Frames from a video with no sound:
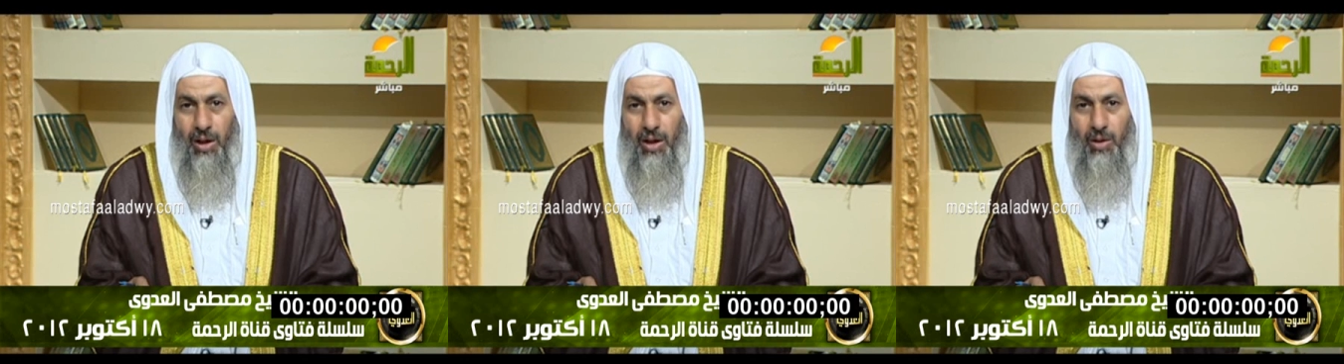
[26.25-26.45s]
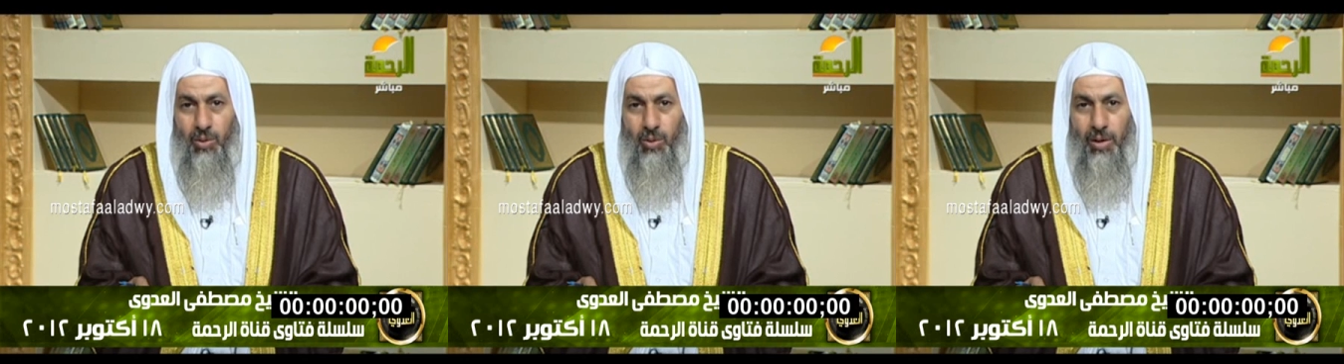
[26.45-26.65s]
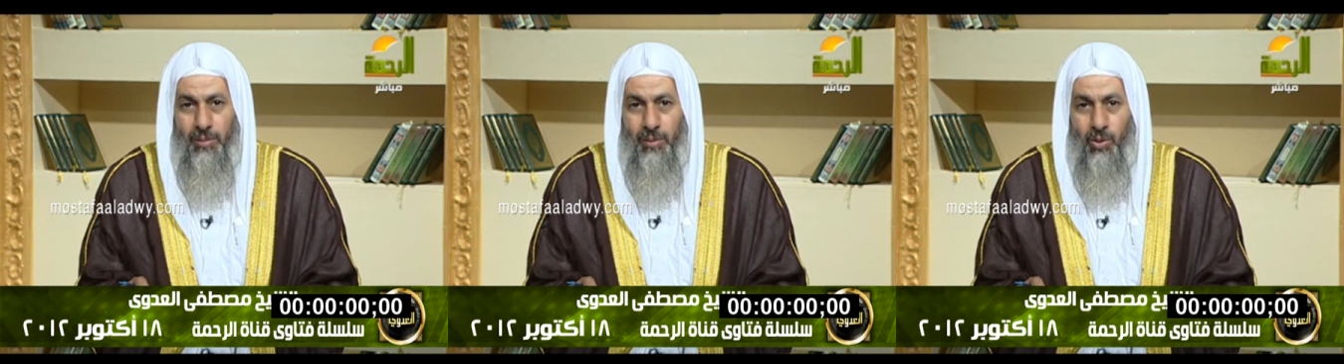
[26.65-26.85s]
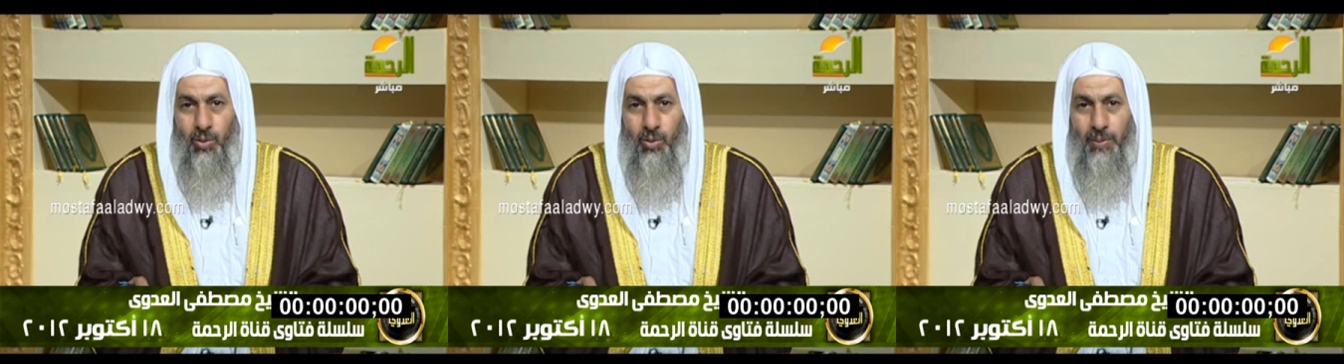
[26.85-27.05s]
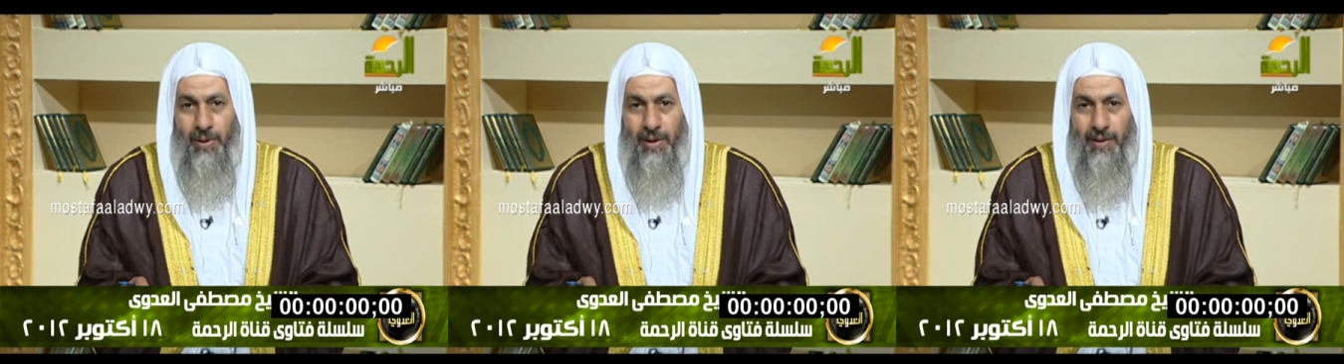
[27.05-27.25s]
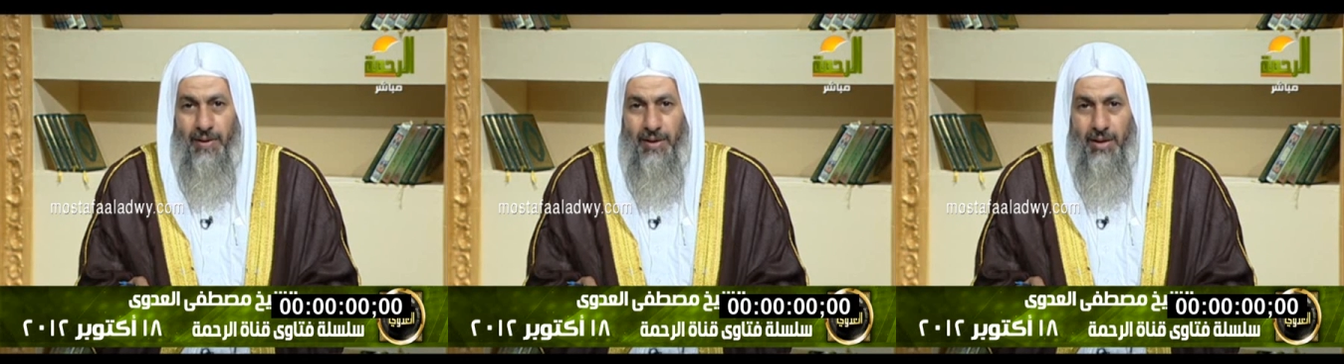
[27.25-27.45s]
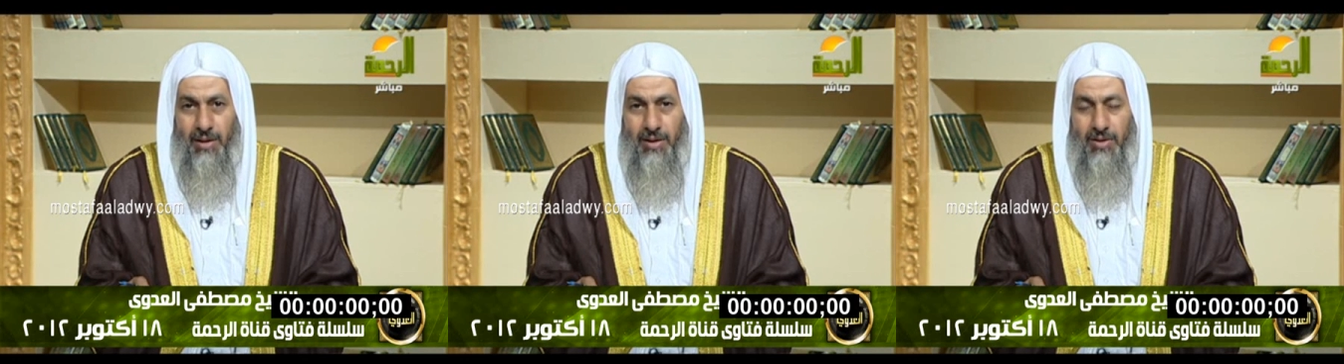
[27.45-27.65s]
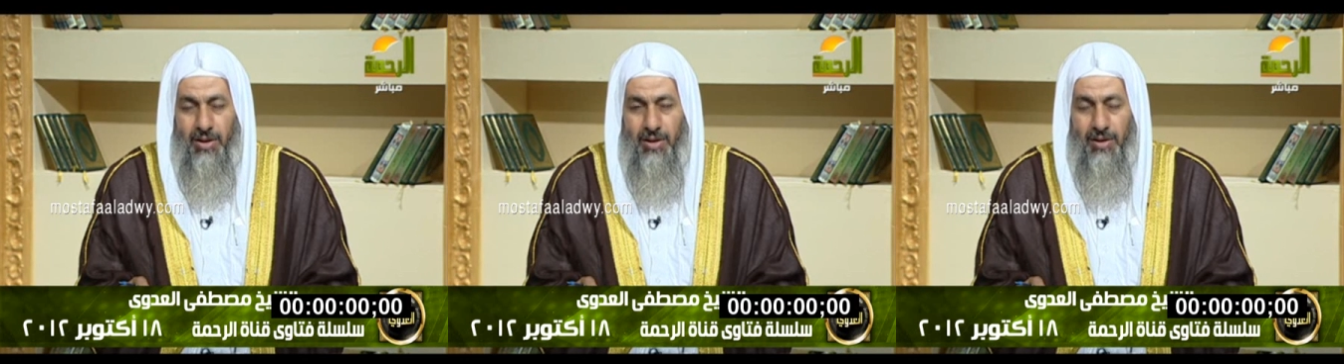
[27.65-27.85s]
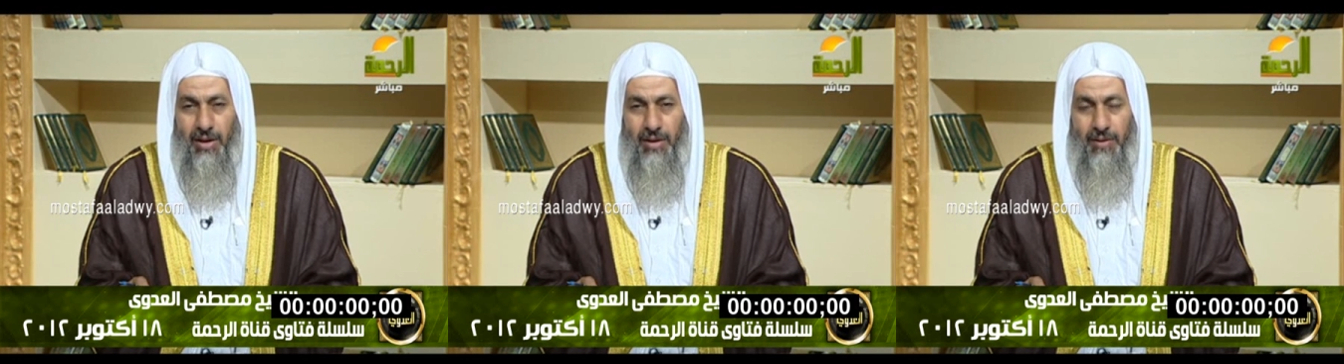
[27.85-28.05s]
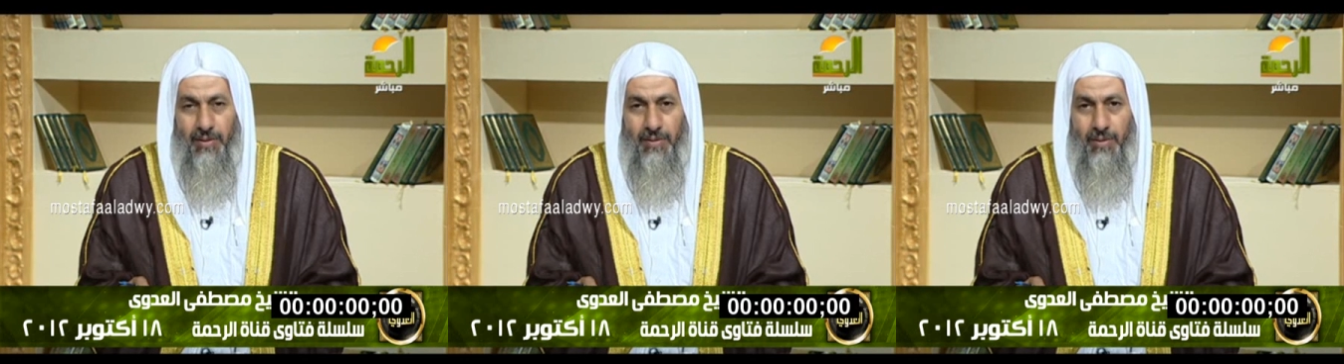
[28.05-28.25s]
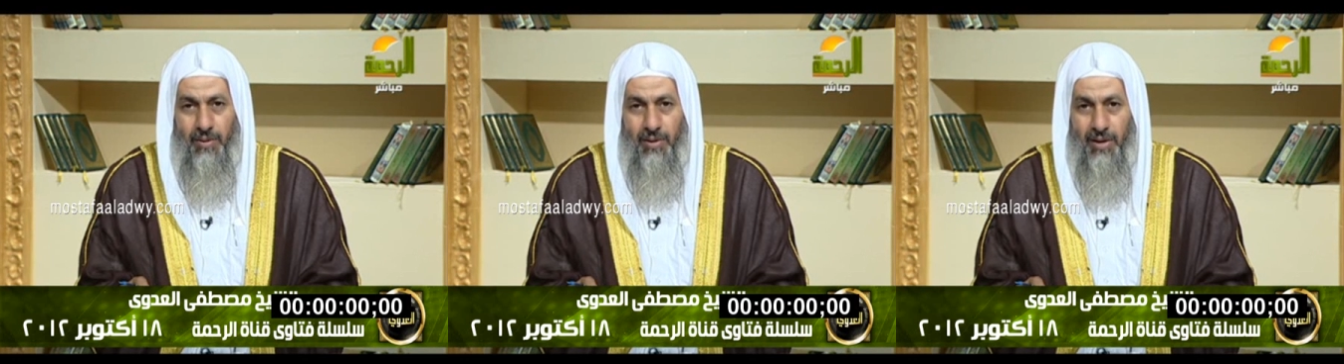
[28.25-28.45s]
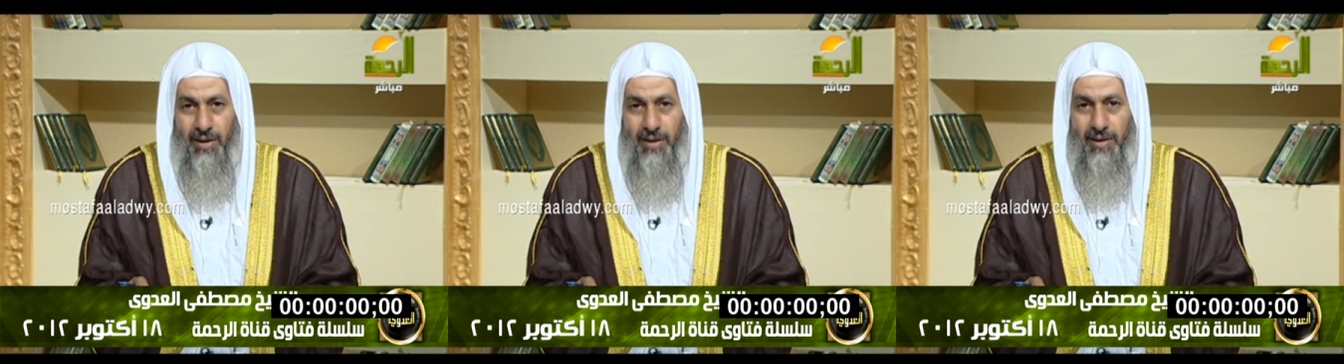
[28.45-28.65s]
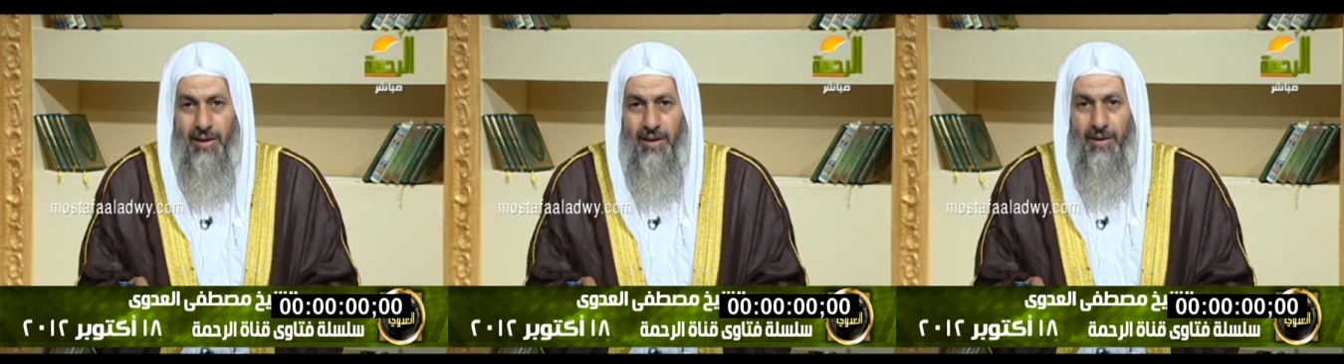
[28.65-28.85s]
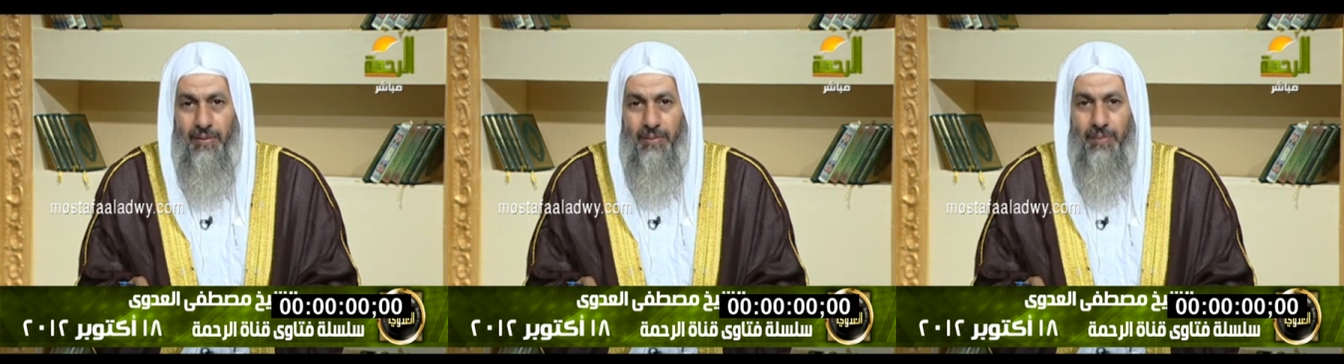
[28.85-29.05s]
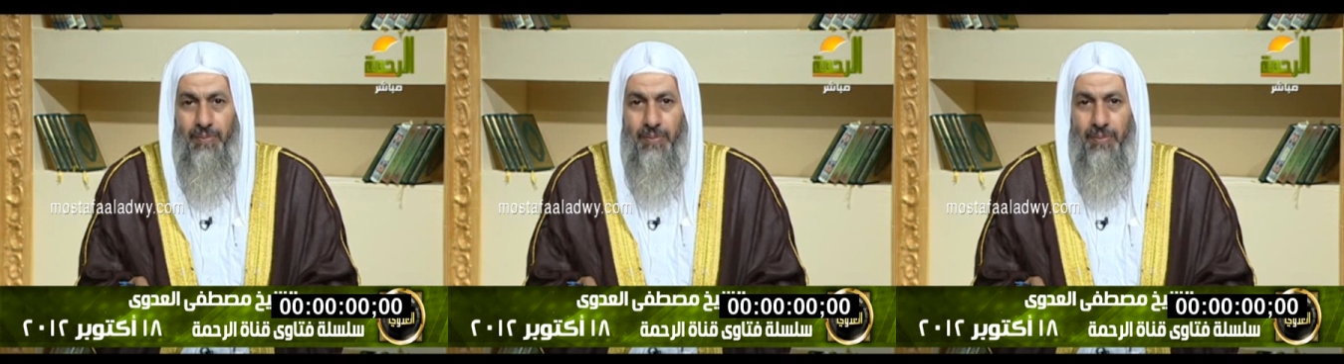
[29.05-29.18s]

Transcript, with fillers: أقوى منه بكثير جدا ولذا